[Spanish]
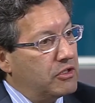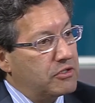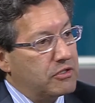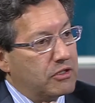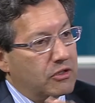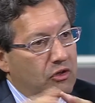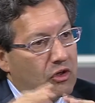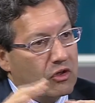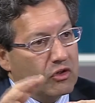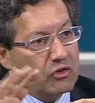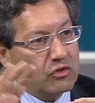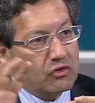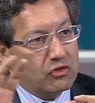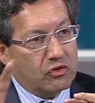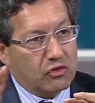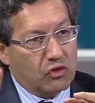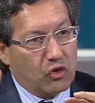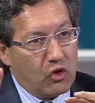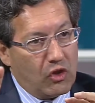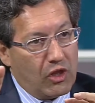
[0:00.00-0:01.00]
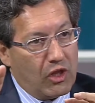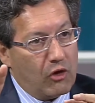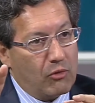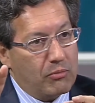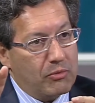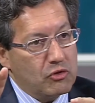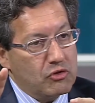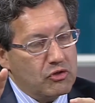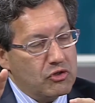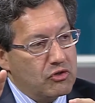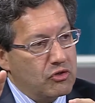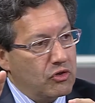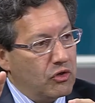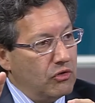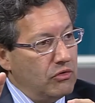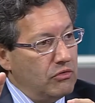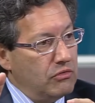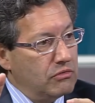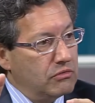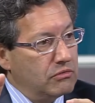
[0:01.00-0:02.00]
Diciendo toda la
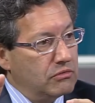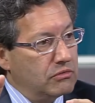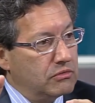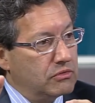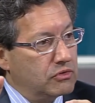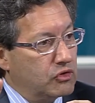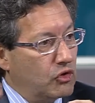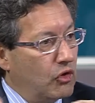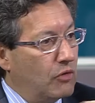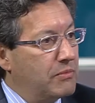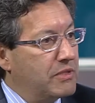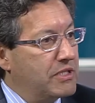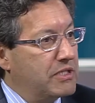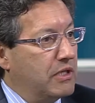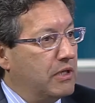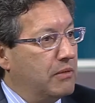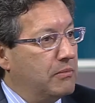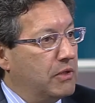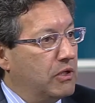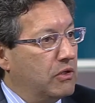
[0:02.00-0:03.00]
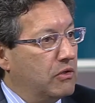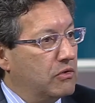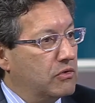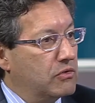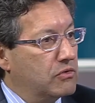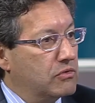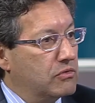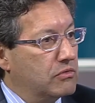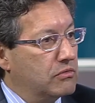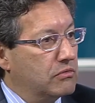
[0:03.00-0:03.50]
oposición son mis enemigos.